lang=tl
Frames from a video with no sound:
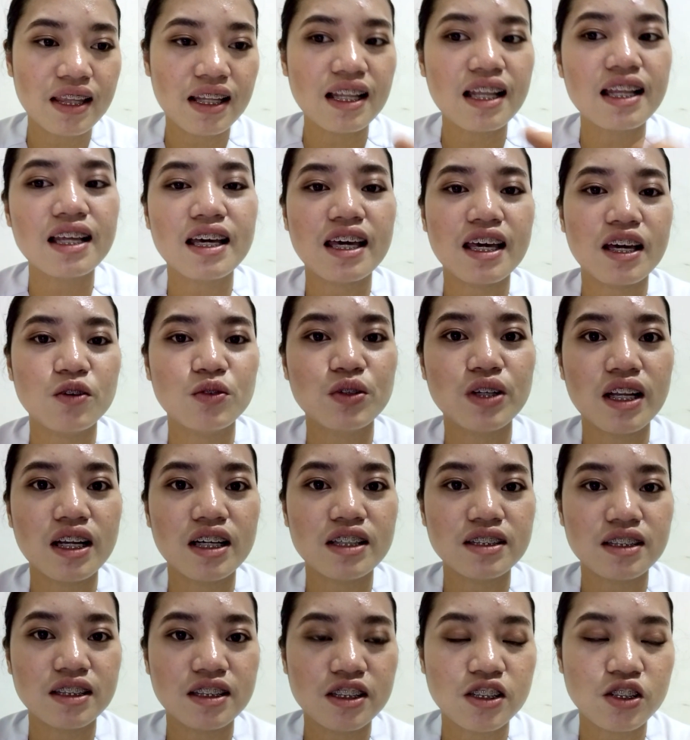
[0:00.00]
Nilagay ko na lang
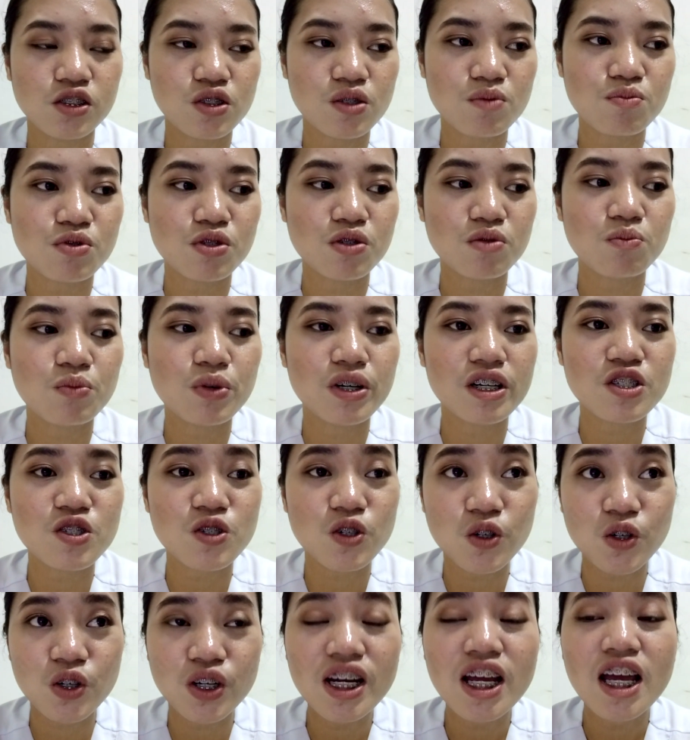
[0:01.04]
sa description box
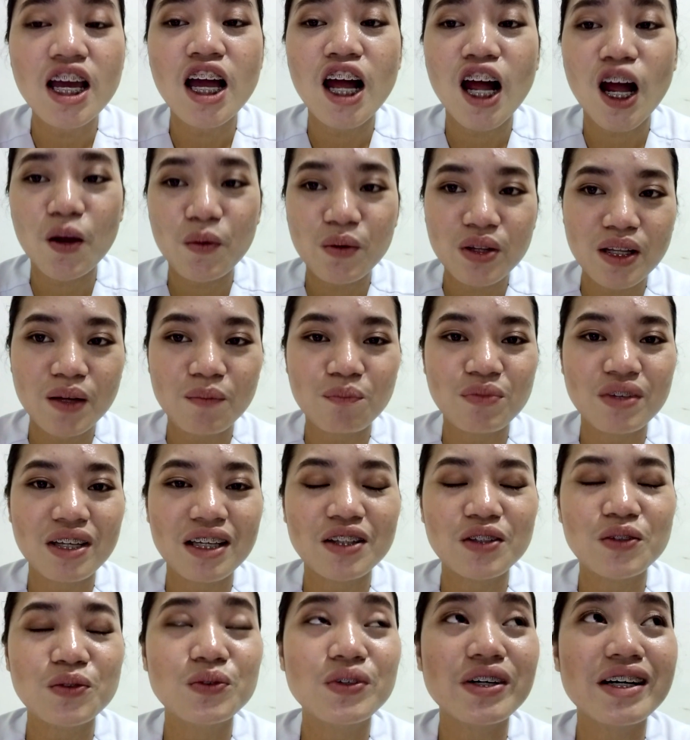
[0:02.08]
or I will
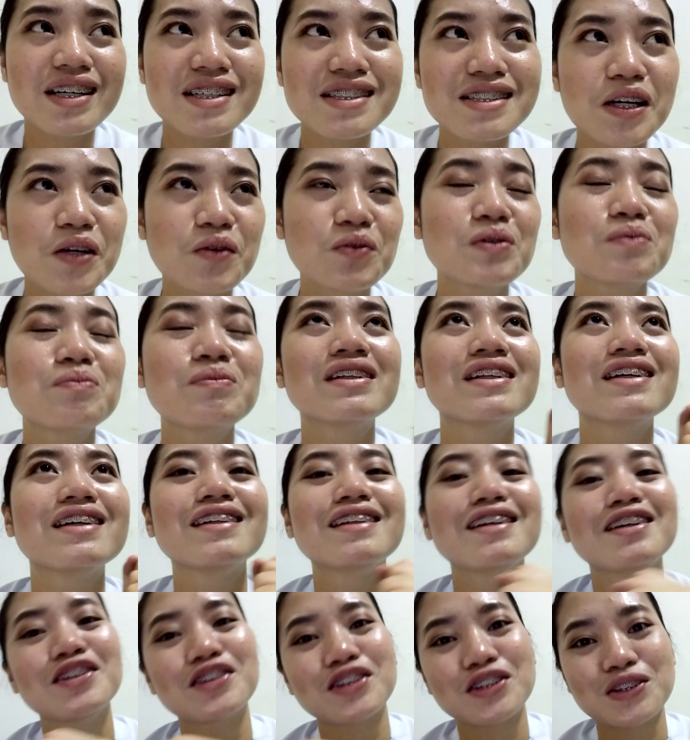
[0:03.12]
update you guys. I will be
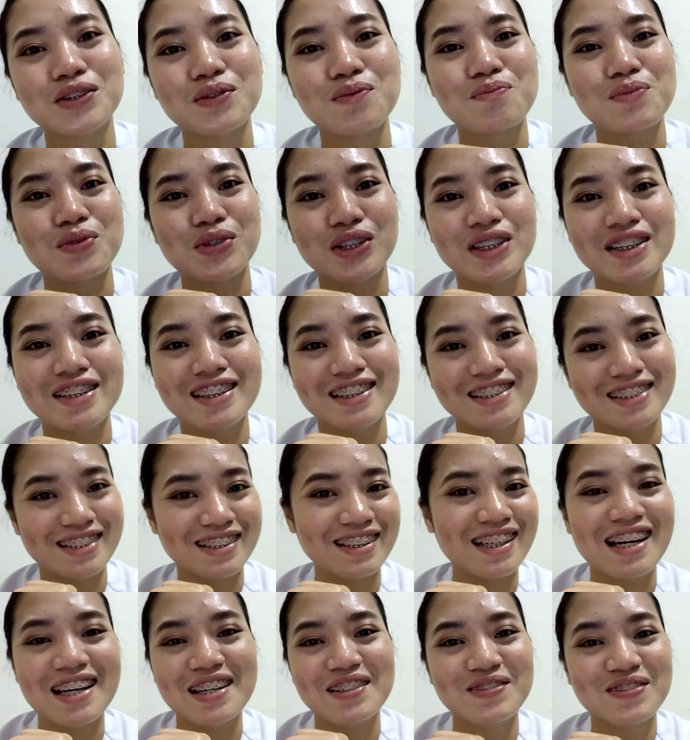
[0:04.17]
needing your support this
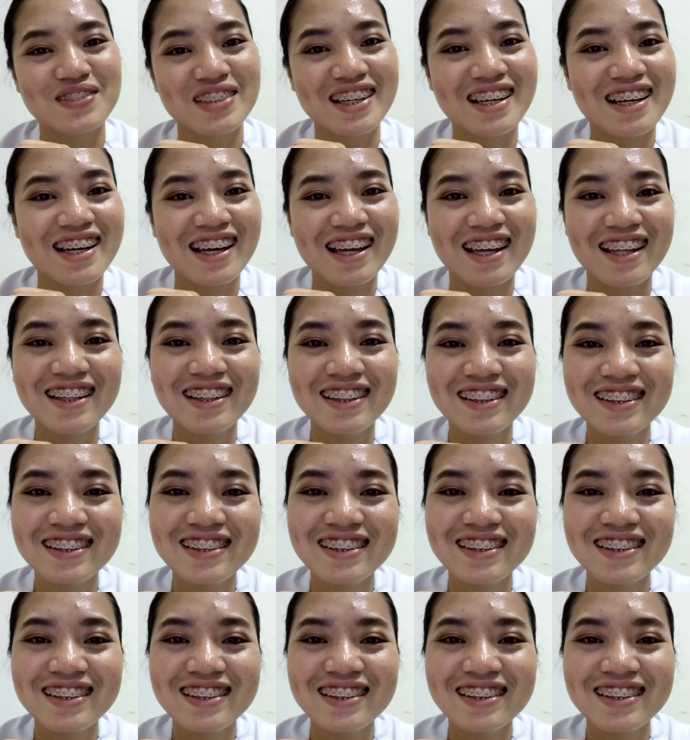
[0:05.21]
time. Ayan.